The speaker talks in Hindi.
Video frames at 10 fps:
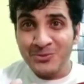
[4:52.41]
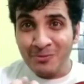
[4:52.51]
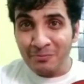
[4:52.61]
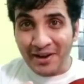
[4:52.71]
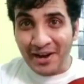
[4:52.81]

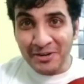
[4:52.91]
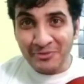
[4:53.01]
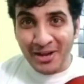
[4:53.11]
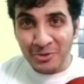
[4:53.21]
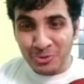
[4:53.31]
जो प्राण
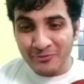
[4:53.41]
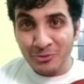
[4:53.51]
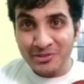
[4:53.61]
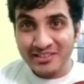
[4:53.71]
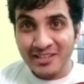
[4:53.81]
वायु है
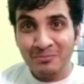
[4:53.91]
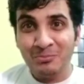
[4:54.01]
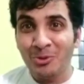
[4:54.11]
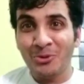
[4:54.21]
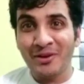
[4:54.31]
वो इसकी
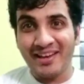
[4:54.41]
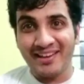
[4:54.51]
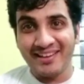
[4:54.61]
बो है